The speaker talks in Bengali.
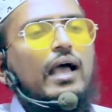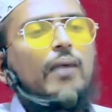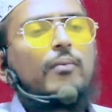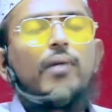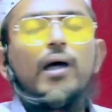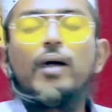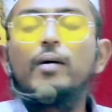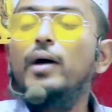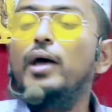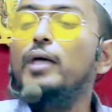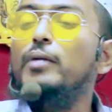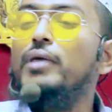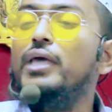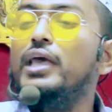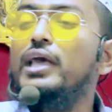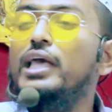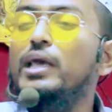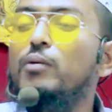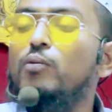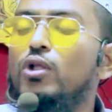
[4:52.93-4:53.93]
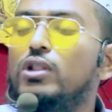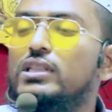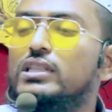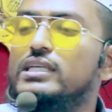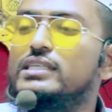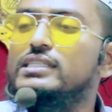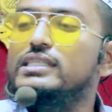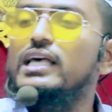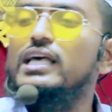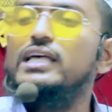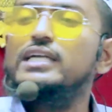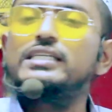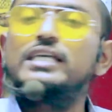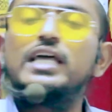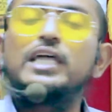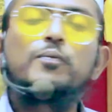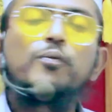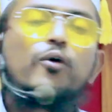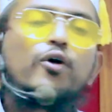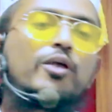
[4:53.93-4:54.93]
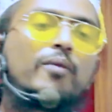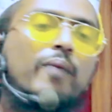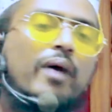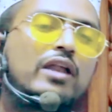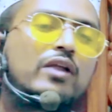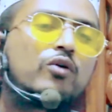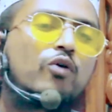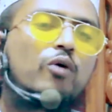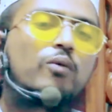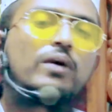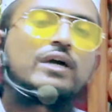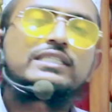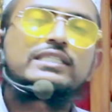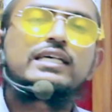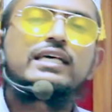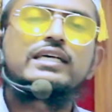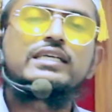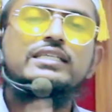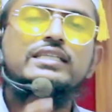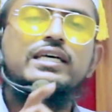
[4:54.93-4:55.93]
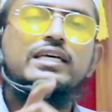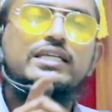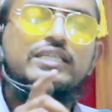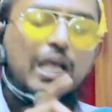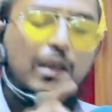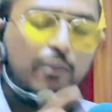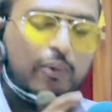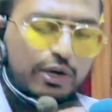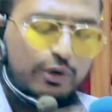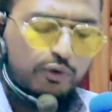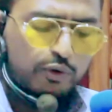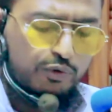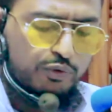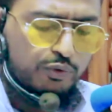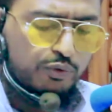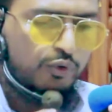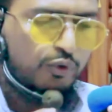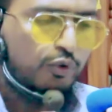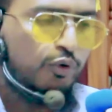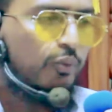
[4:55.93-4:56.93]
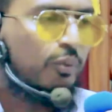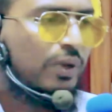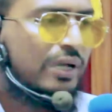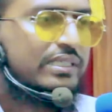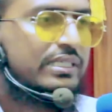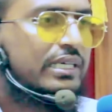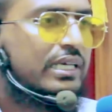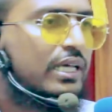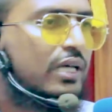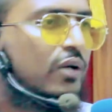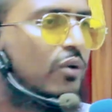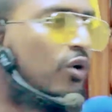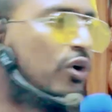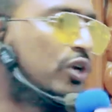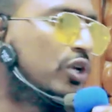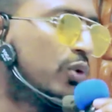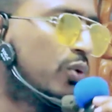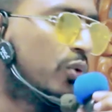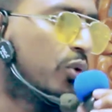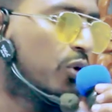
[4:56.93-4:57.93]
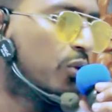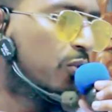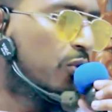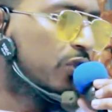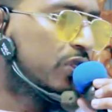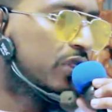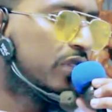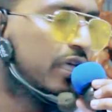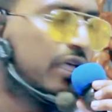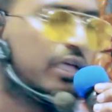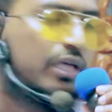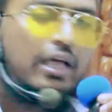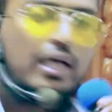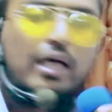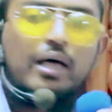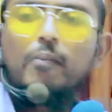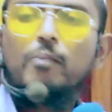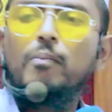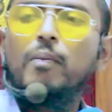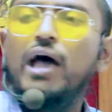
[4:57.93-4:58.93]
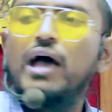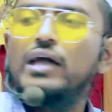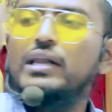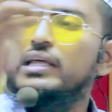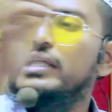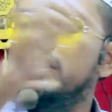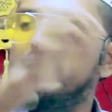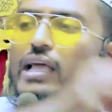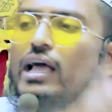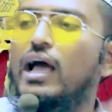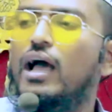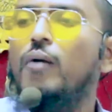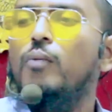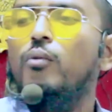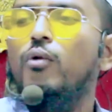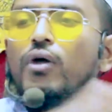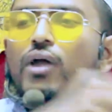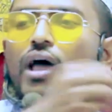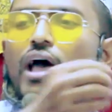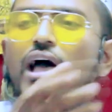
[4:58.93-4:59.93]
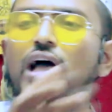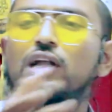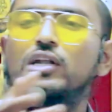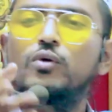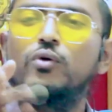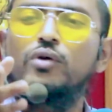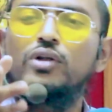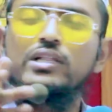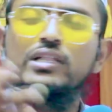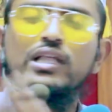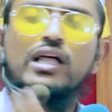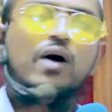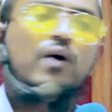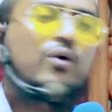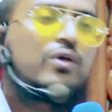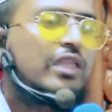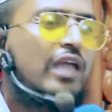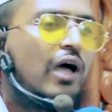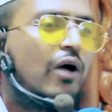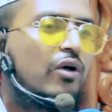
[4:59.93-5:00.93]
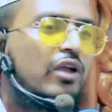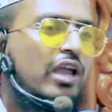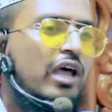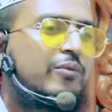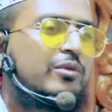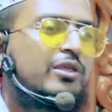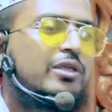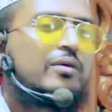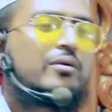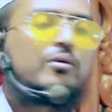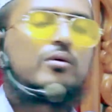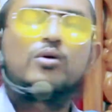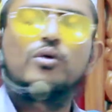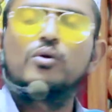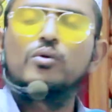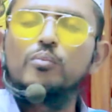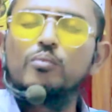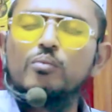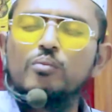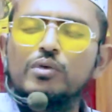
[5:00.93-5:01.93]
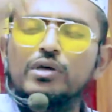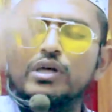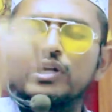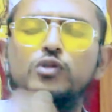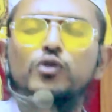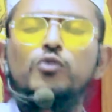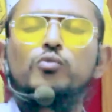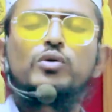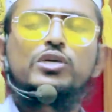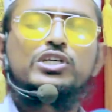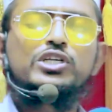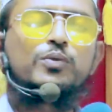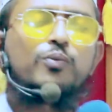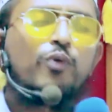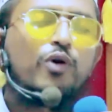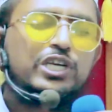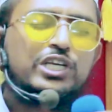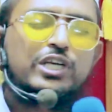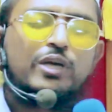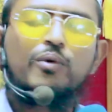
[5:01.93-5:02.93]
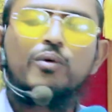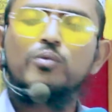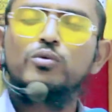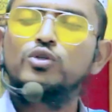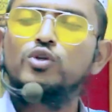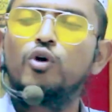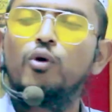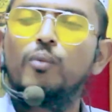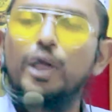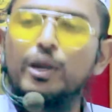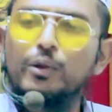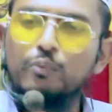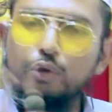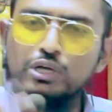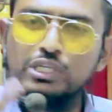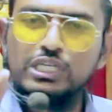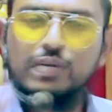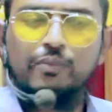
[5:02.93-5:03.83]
বাবাই মেয়েকে বলতেছে যেই পরিমাণ কম আছে যে সামান্যটুকু কম আছে ওইটুকুর মধ্যে পানি দিয়া ভরাট করে দাও তাহলে আমি একটু বেশি পয়সা পাবো সমান পয়সা